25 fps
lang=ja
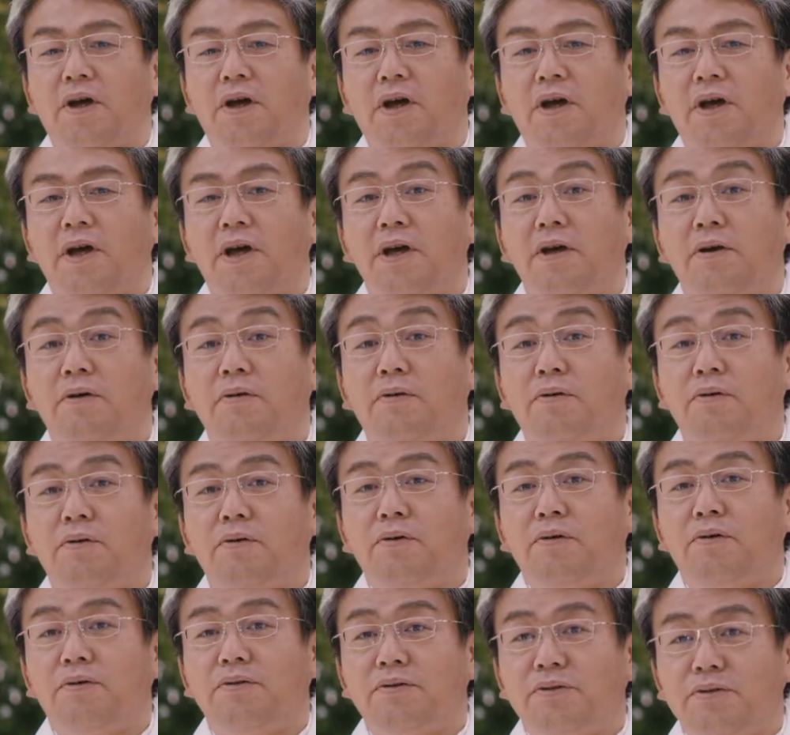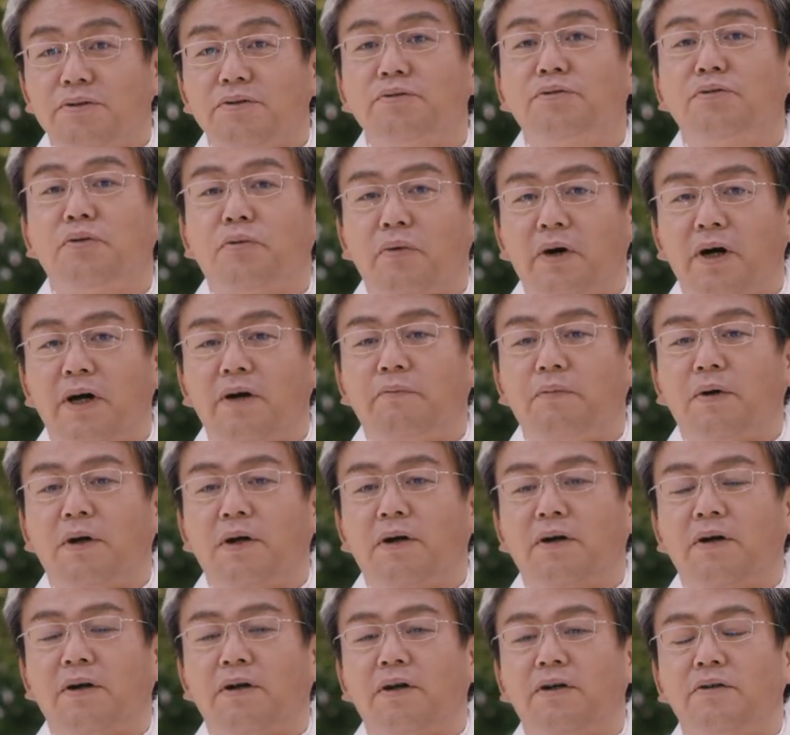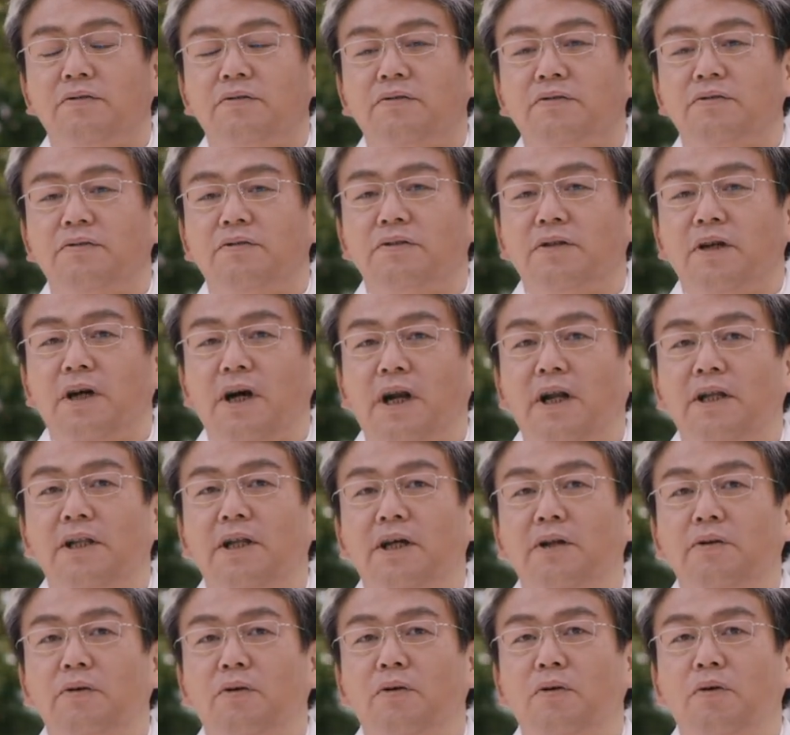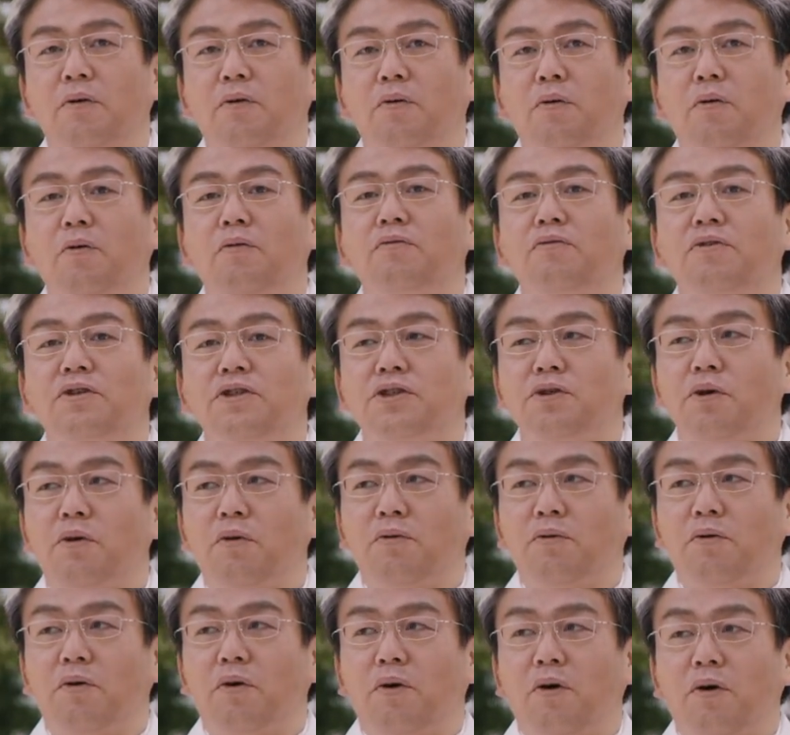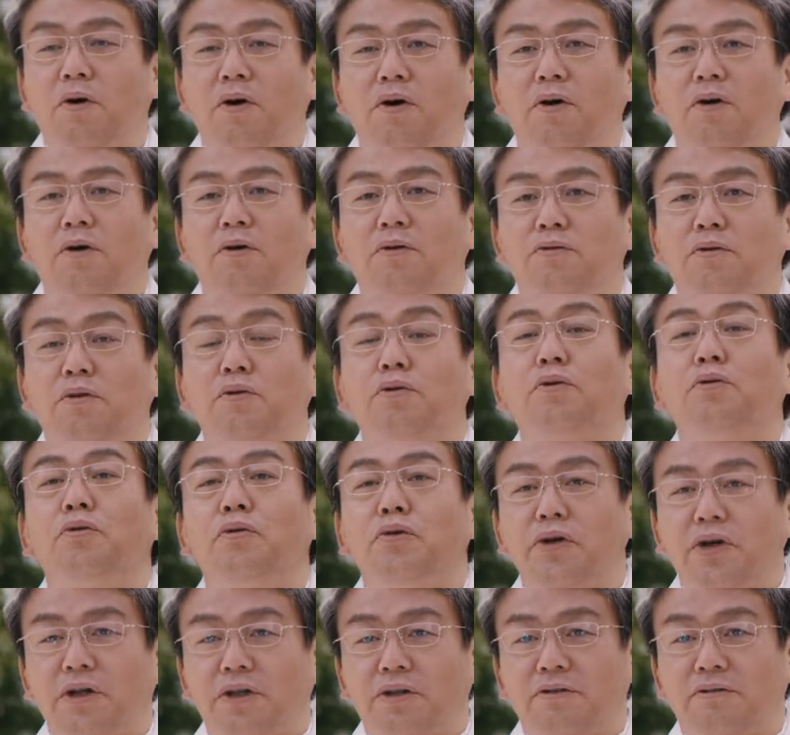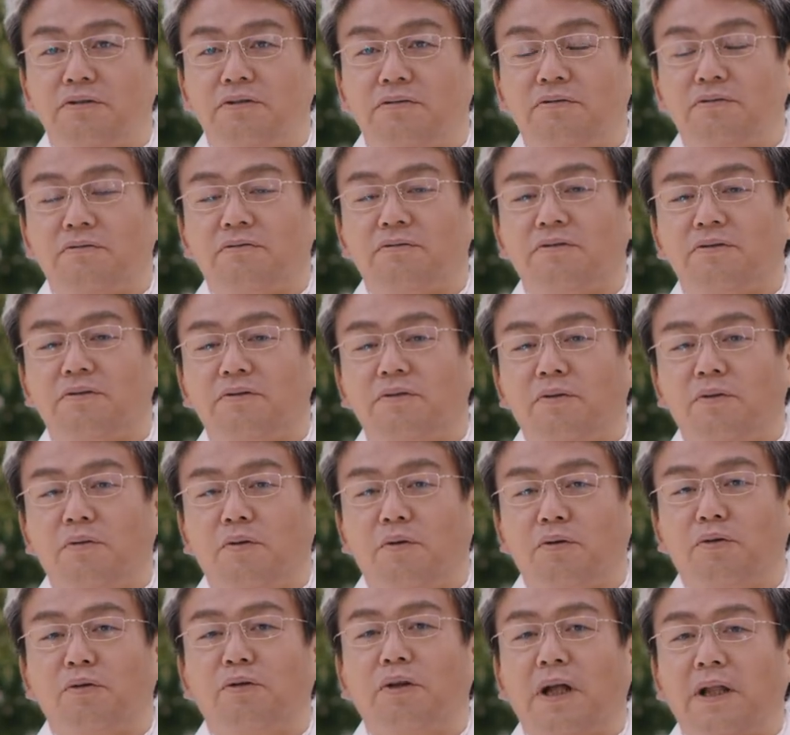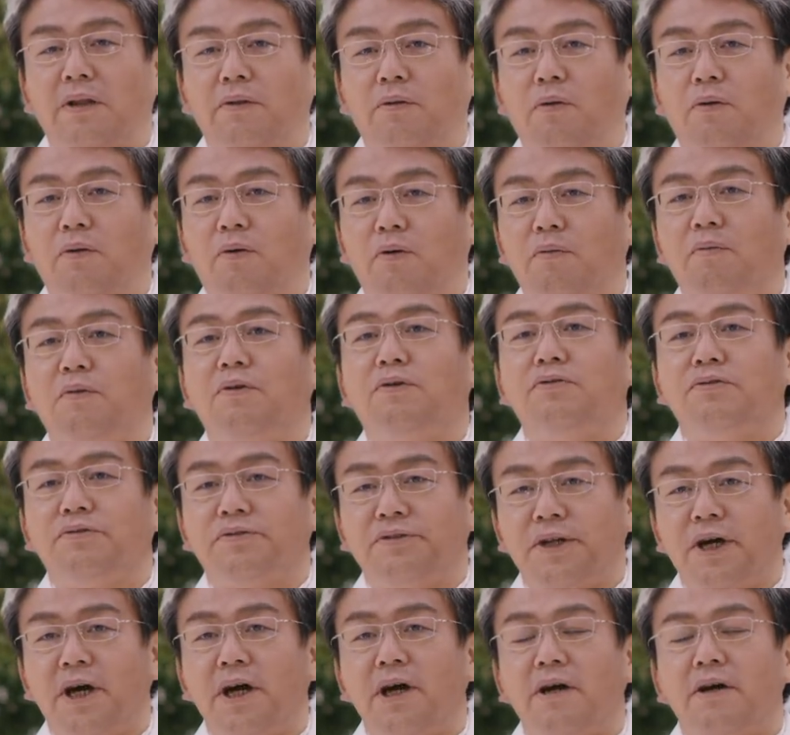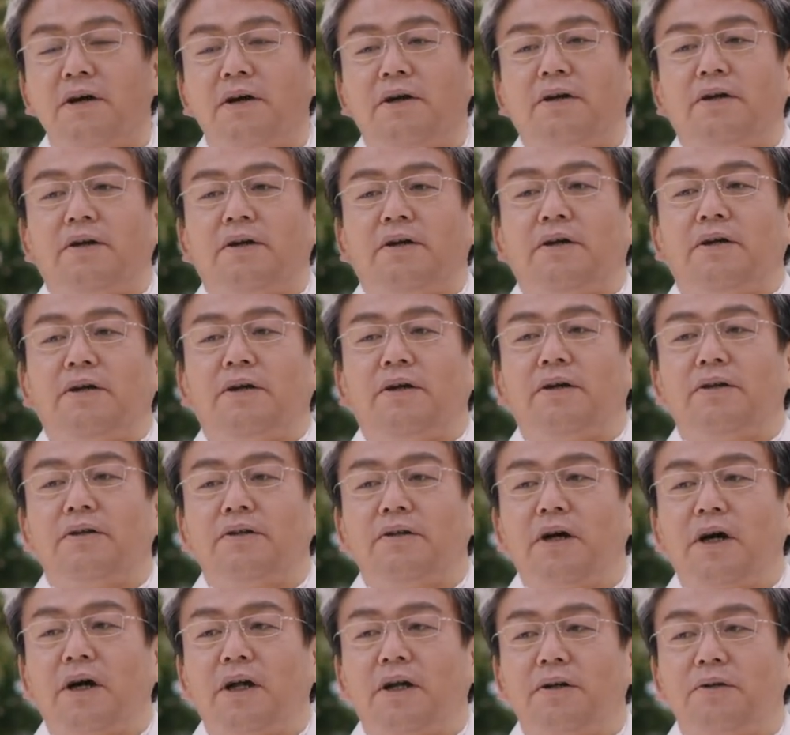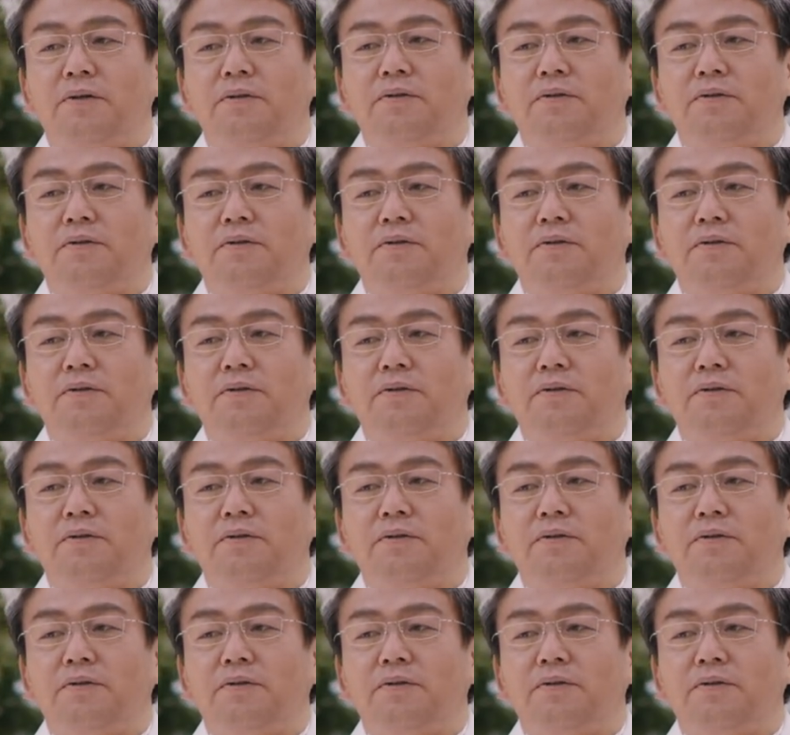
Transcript: 栄養っていうのはやっぱ、うん、体のコンディションを整えることだと思うんですね。だから